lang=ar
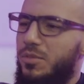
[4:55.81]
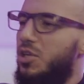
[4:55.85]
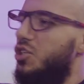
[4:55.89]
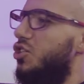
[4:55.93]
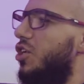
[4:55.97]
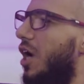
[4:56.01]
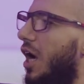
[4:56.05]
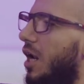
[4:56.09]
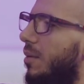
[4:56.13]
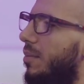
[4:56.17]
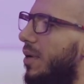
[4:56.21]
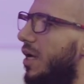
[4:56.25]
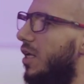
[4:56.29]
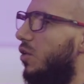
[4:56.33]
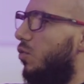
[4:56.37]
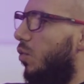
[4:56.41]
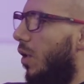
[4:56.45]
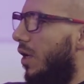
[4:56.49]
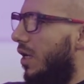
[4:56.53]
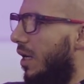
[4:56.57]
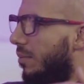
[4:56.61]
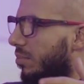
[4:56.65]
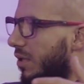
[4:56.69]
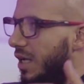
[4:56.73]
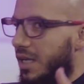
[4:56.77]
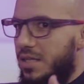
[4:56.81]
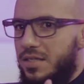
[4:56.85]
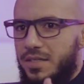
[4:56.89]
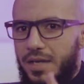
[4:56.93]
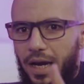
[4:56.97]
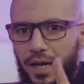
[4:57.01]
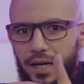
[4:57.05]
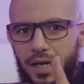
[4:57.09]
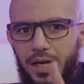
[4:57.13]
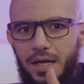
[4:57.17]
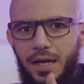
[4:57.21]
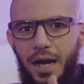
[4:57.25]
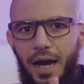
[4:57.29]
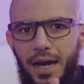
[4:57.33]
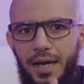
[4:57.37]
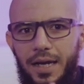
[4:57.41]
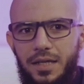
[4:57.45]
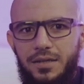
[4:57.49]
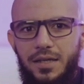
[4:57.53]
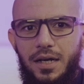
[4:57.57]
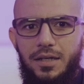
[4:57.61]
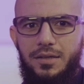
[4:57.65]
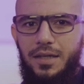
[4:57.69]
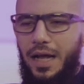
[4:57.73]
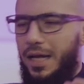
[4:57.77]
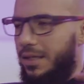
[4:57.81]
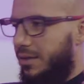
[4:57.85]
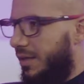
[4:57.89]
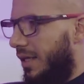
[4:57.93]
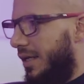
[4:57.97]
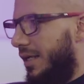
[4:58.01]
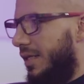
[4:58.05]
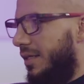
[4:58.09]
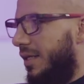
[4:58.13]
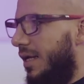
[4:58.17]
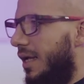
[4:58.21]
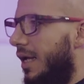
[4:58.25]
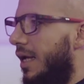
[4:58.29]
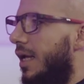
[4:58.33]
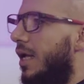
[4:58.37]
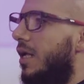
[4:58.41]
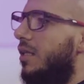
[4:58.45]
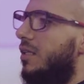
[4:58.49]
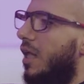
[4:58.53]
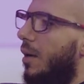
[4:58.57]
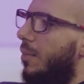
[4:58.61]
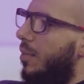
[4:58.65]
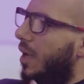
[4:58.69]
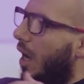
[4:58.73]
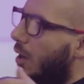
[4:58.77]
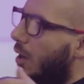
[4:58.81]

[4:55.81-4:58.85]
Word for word: يرجع البيت ولا بتحس حياتك تعطلت طب